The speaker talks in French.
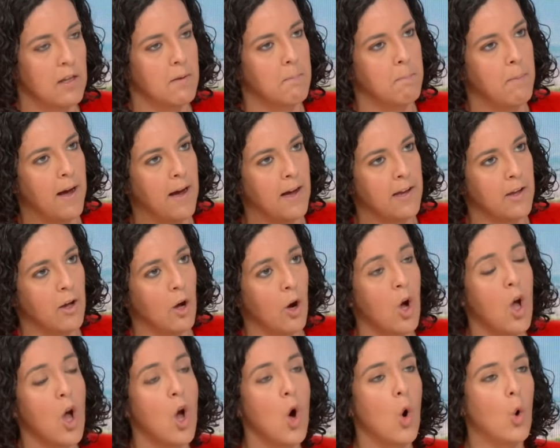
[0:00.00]
Et par ailleurs,
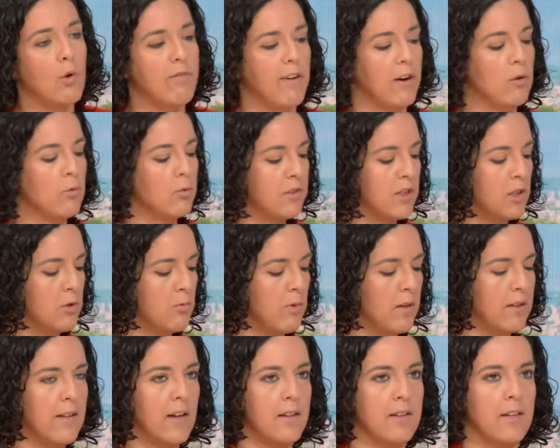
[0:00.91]
on va
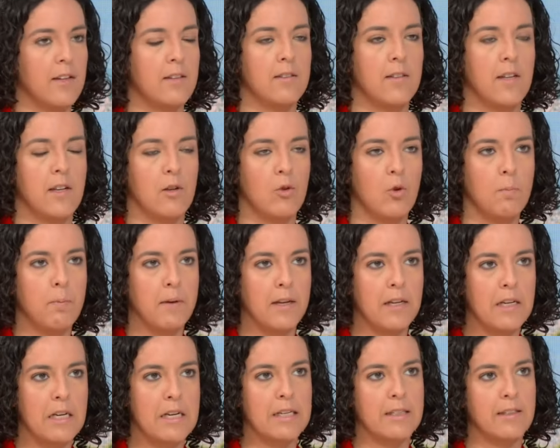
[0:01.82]
continuer d'indexer le prix
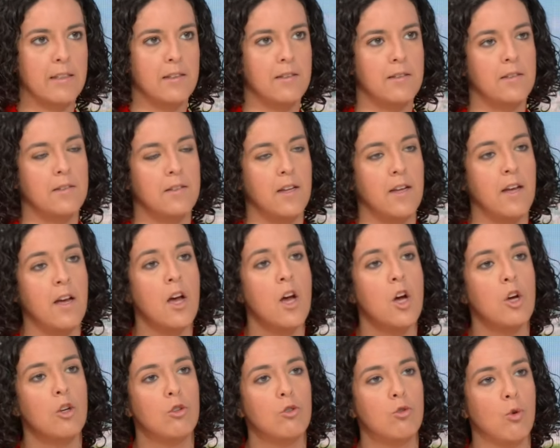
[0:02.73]
de l'électricité
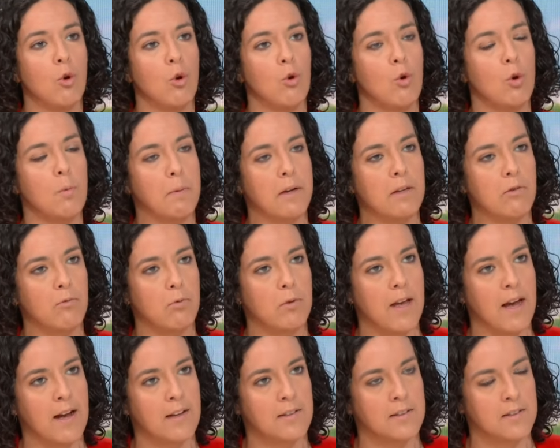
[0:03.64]
sur le prix du
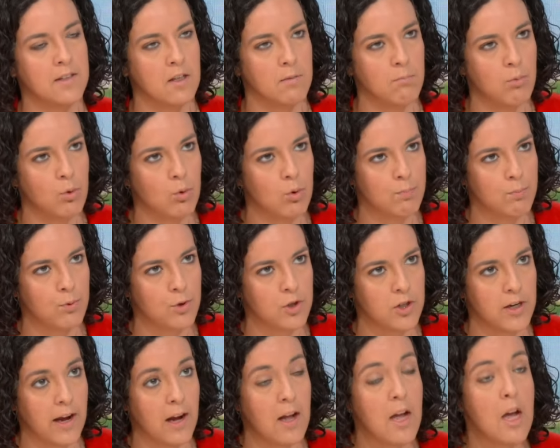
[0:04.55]
gaz, qui est beaucoup plus
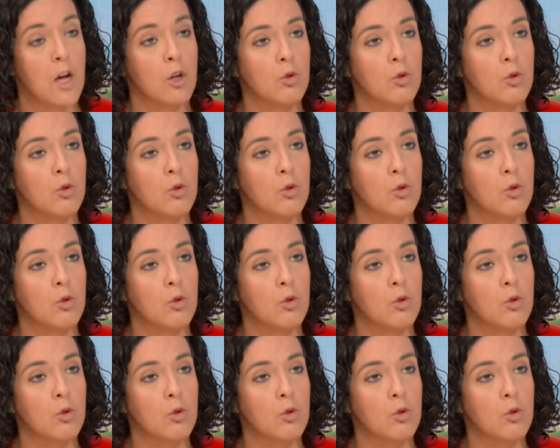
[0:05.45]
cher.